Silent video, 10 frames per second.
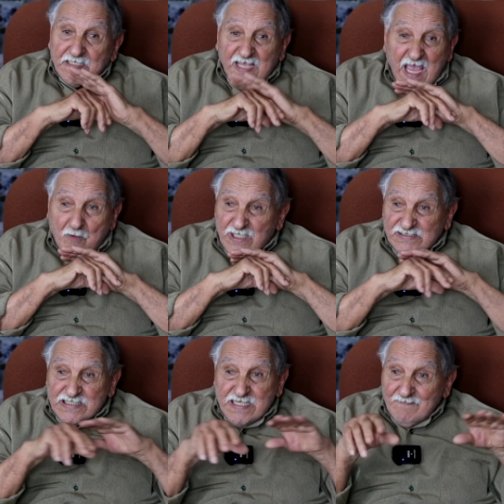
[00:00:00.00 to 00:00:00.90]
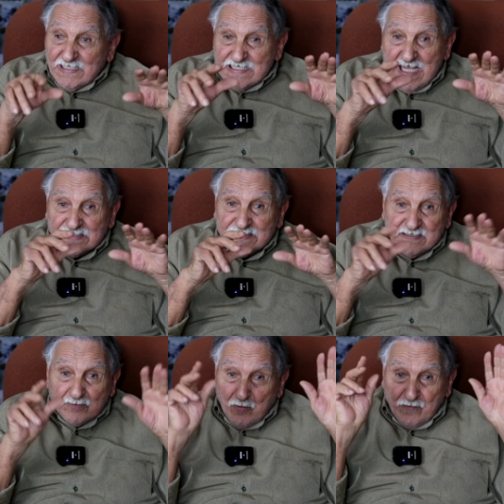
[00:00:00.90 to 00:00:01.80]
خاويه الدنيا ما كاين
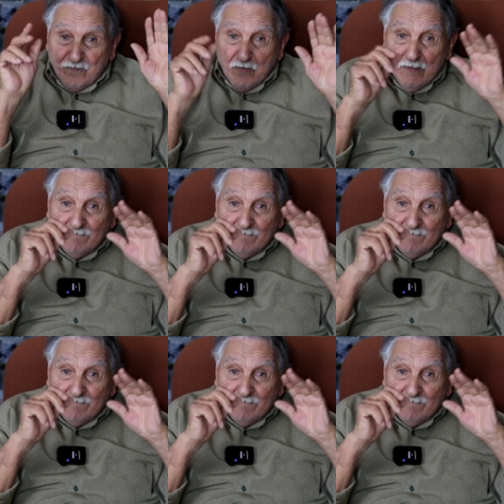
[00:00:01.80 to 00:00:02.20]
حد شكون